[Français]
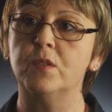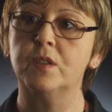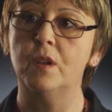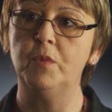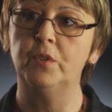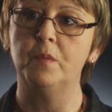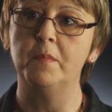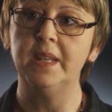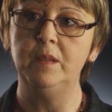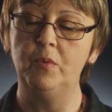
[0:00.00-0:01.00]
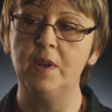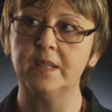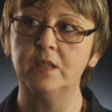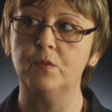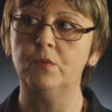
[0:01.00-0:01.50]
ensemble de
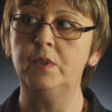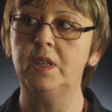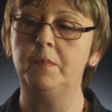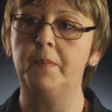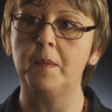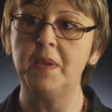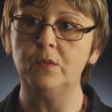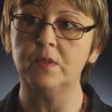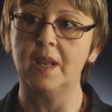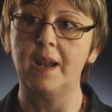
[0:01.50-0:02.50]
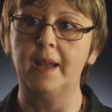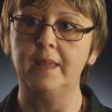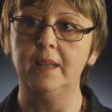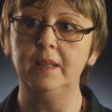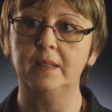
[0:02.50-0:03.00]
manipulations qui permettent aux
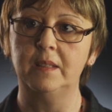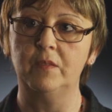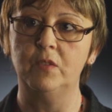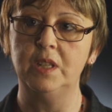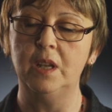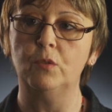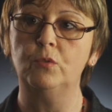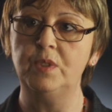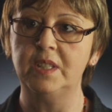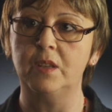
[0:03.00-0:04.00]
salariés d'intervenir en toute